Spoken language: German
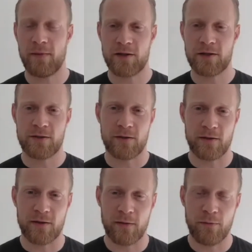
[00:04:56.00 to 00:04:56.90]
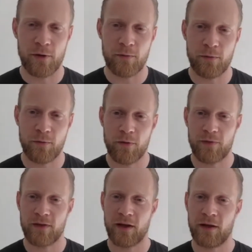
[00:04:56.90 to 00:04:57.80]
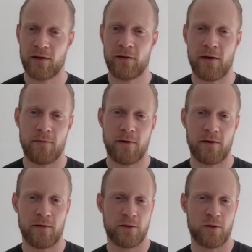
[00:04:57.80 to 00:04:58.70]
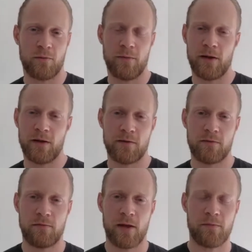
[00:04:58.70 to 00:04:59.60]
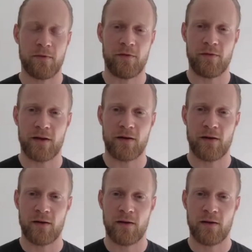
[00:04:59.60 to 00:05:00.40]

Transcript: Mensch äh, den Bulletproof Coffee trinken, aber ein Schluck Milch bleibt mir verwehrt?